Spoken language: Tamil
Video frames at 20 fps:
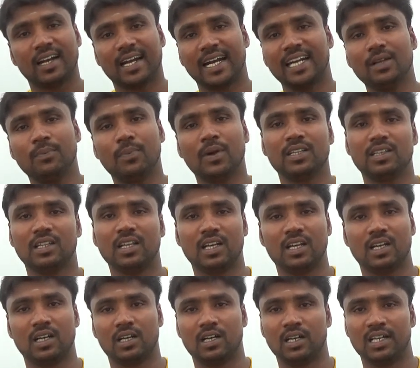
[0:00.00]
கண்டிப்பாக இந்த
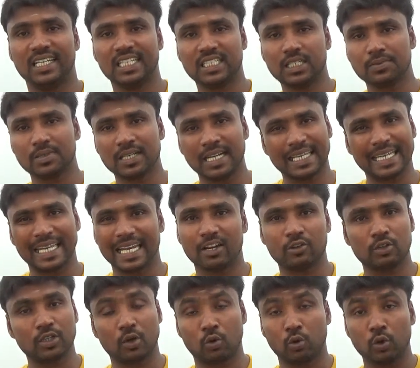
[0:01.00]
டிஸ்கிரிப்ஷனில் கீழே
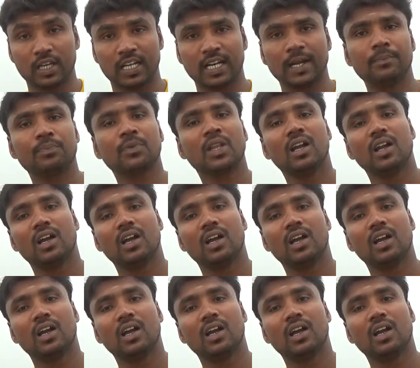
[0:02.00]
வந்து கொடுக்குறேன்